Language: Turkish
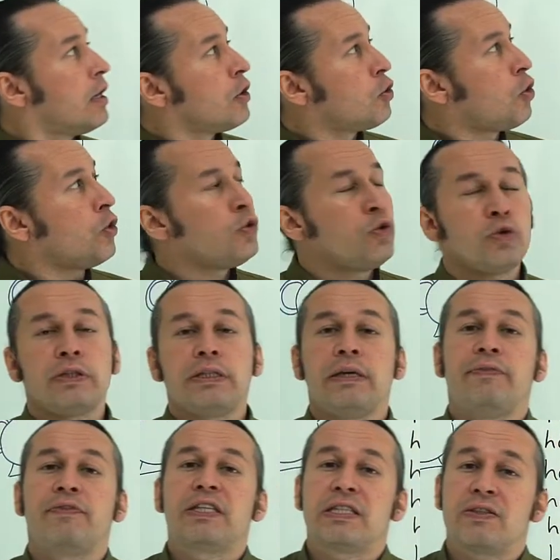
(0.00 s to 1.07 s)

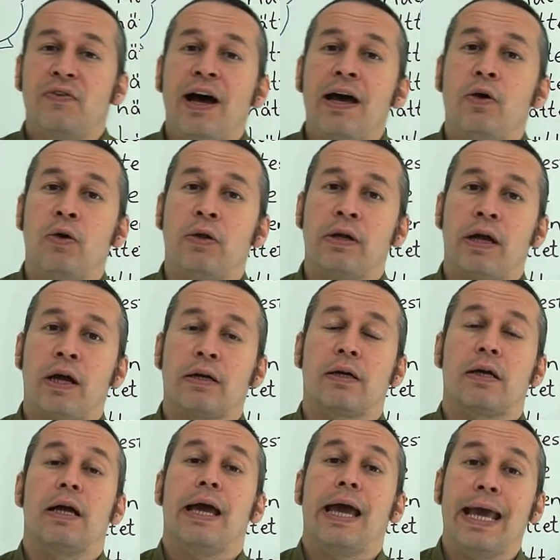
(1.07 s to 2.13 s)
konjunktif 2
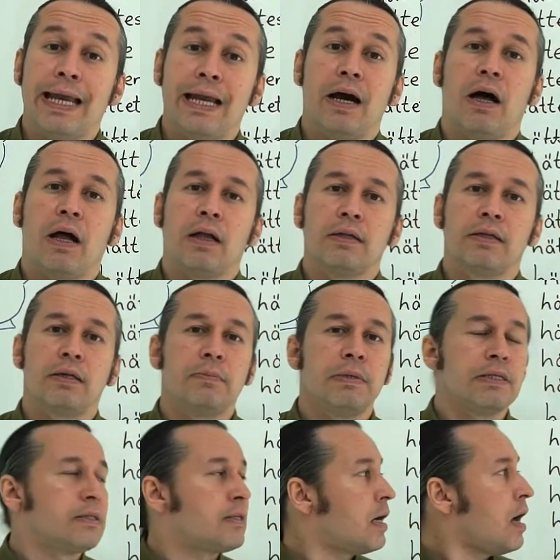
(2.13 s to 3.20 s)
olarak ele
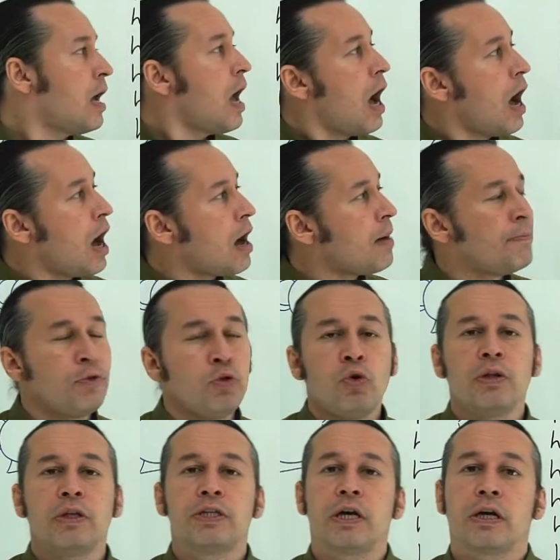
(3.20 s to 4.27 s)
aldığımızda haben ne
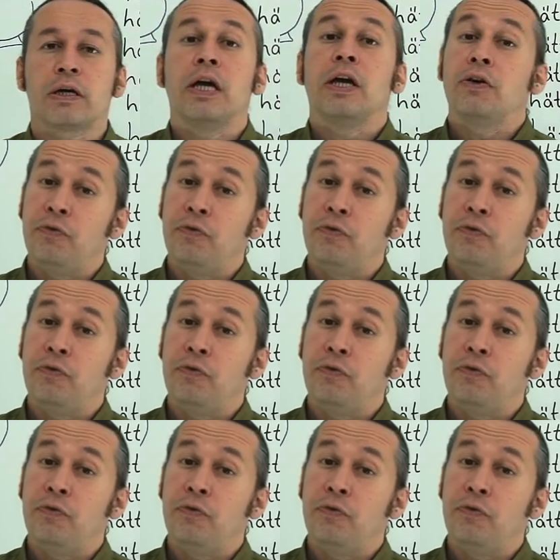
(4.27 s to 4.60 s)
olacak?